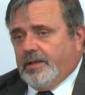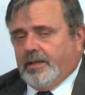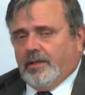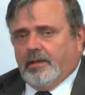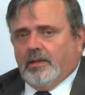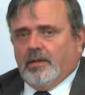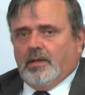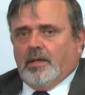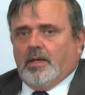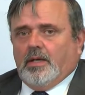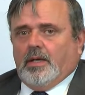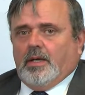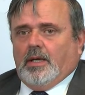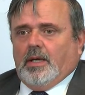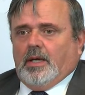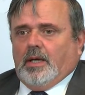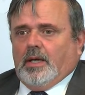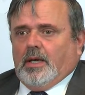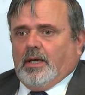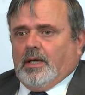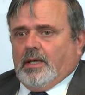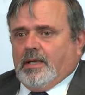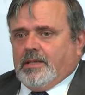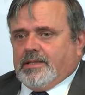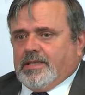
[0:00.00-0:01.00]
lì
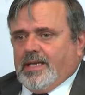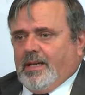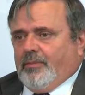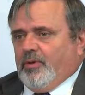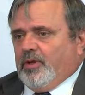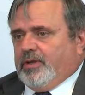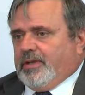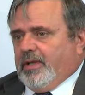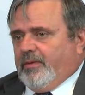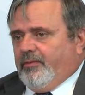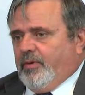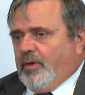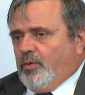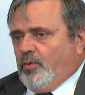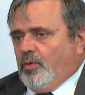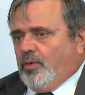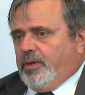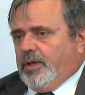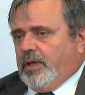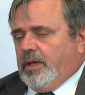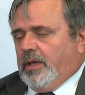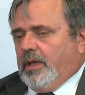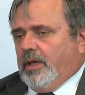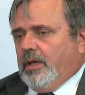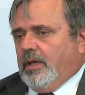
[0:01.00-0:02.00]
siamo
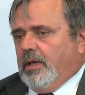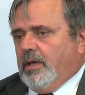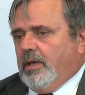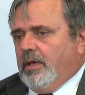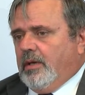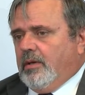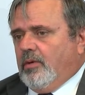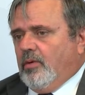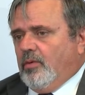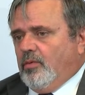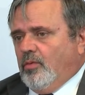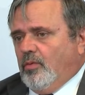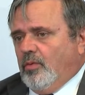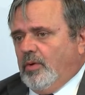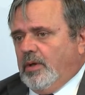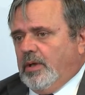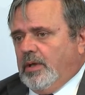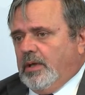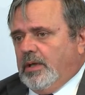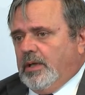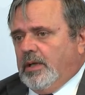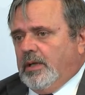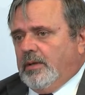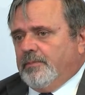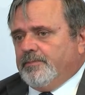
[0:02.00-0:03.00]
intervenuti con
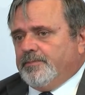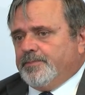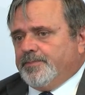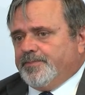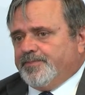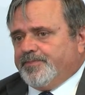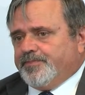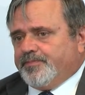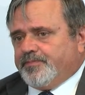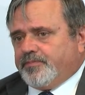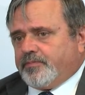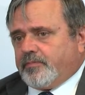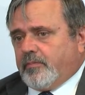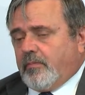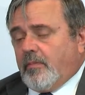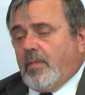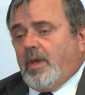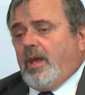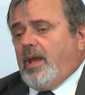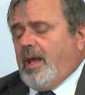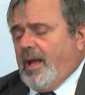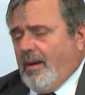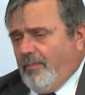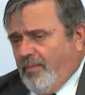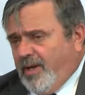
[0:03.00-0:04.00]
un,
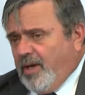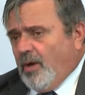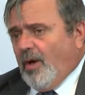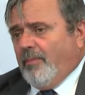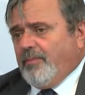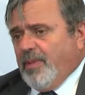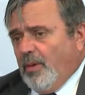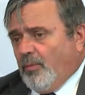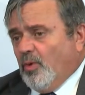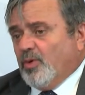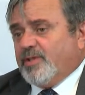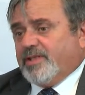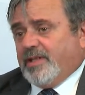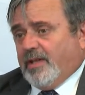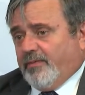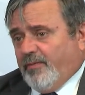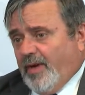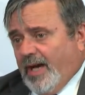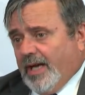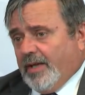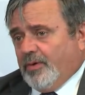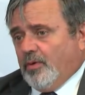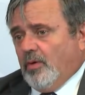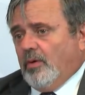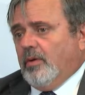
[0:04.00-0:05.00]
almeno abbiamo
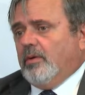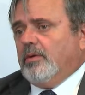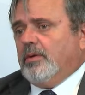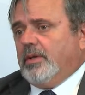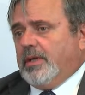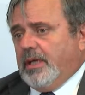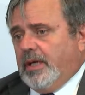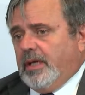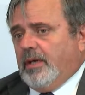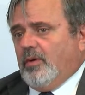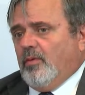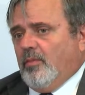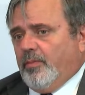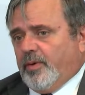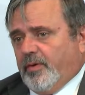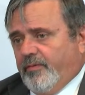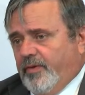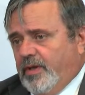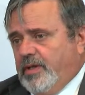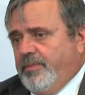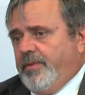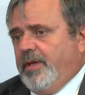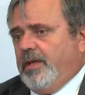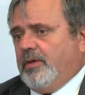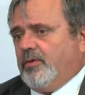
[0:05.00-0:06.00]
osservato che un
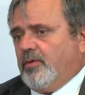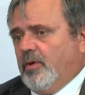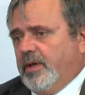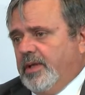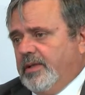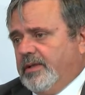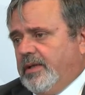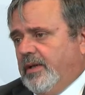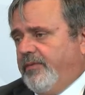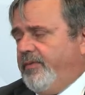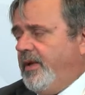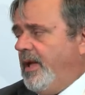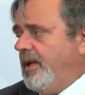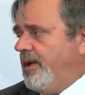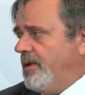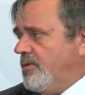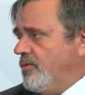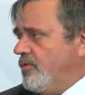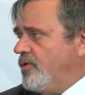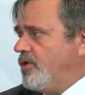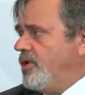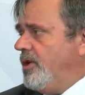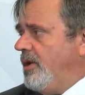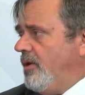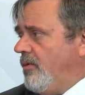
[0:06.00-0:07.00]
provvedimento che interviene
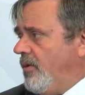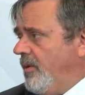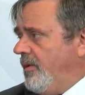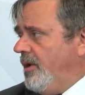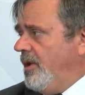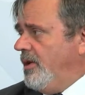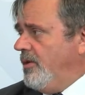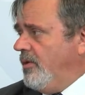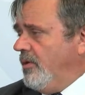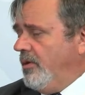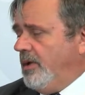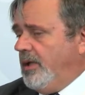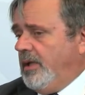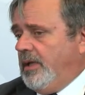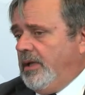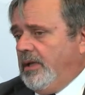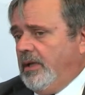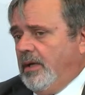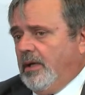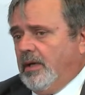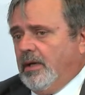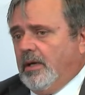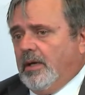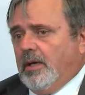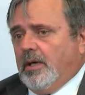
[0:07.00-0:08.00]
su 5
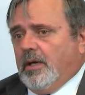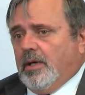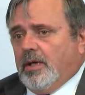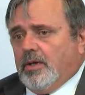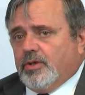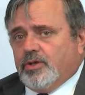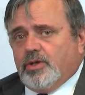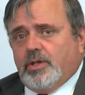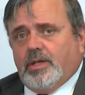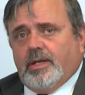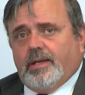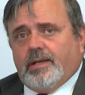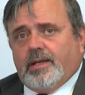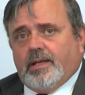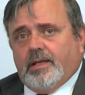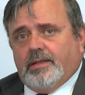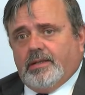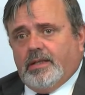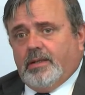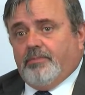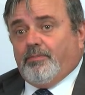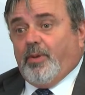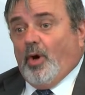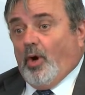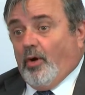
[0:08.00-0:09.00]
milioni circa
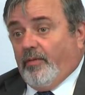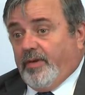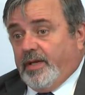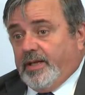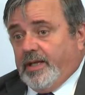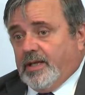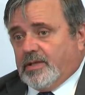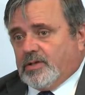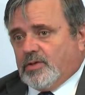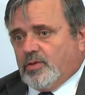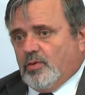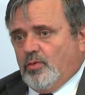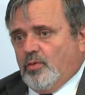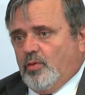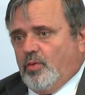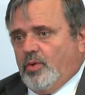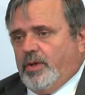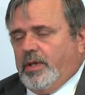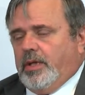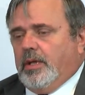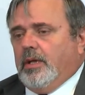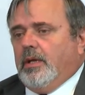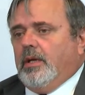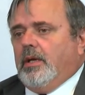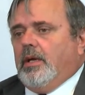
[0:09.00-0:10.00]
di poveri
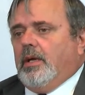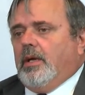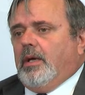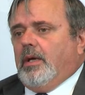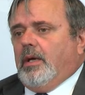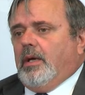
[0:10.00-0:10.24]
assoluti,